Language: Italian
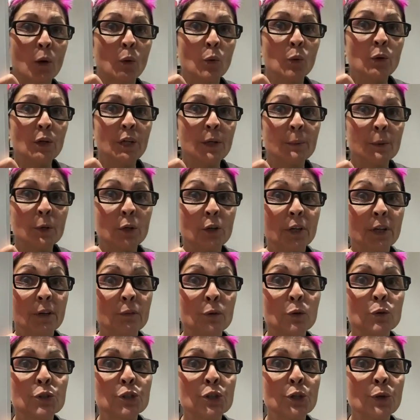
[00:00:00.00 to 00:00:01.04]
un libro,
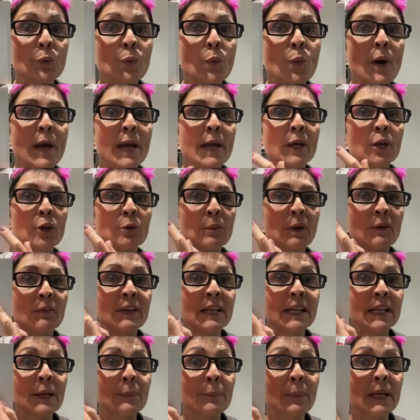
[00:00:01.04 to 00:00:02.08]
Revolution Way, come
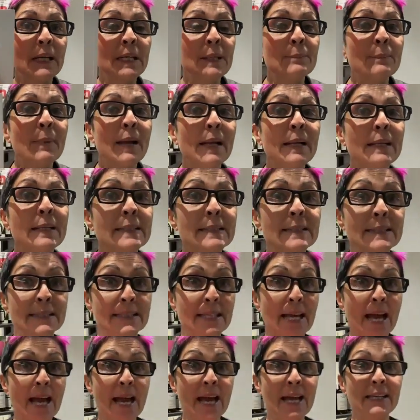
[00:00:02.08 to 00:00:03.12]
avere capelli belli e
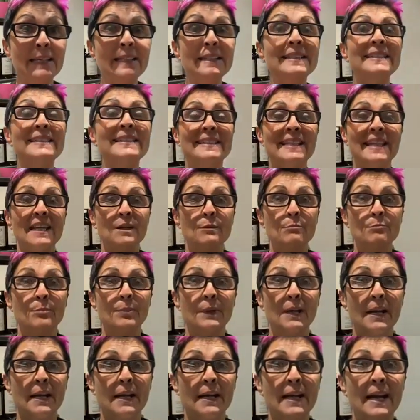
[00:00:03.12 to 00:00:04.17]
sani
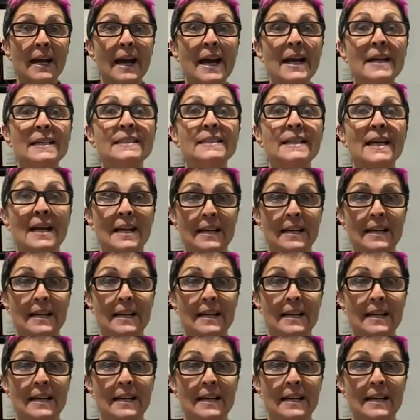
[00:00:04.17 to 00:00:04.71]
sempre a casa,